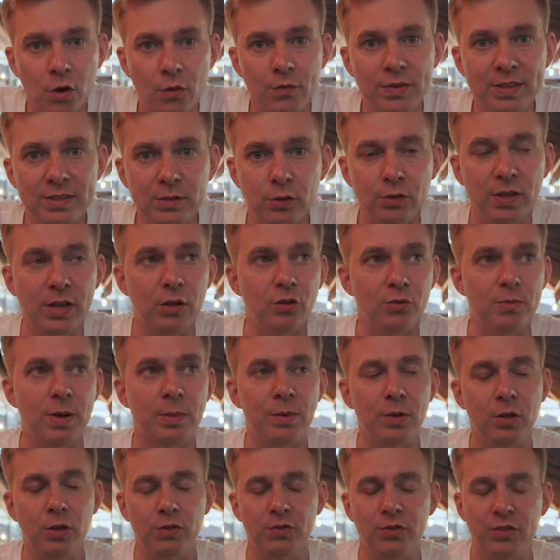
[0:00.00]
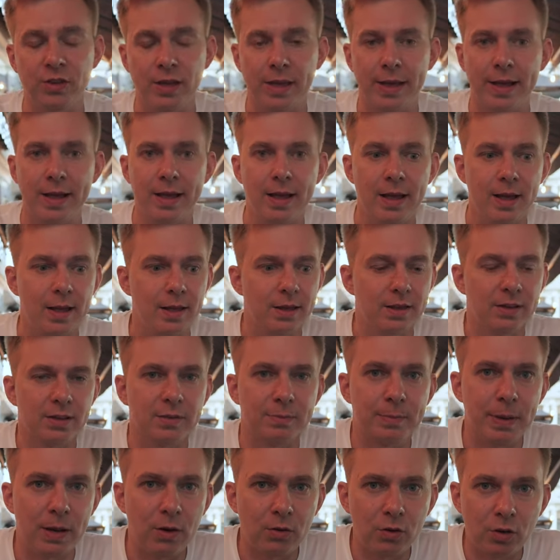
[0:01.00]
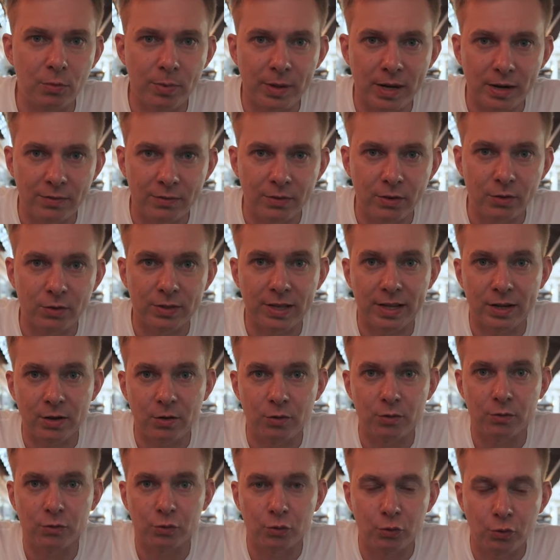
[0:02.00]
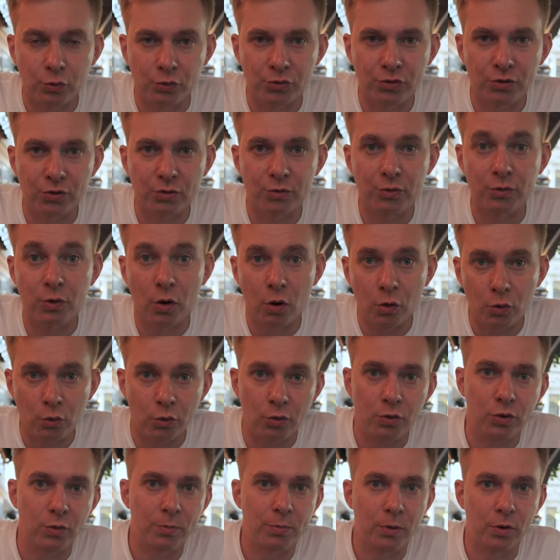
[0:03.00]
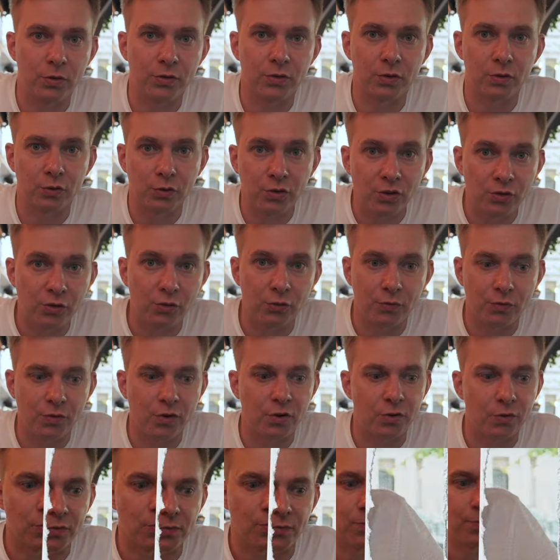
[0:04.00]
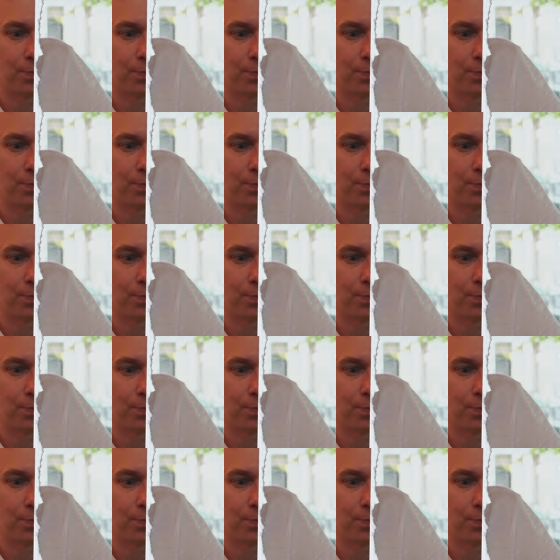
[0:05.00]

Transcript: więc tutaj już mamy do czynienia z pełnoprawną, taką dużą, ogólnopolską sieciówką.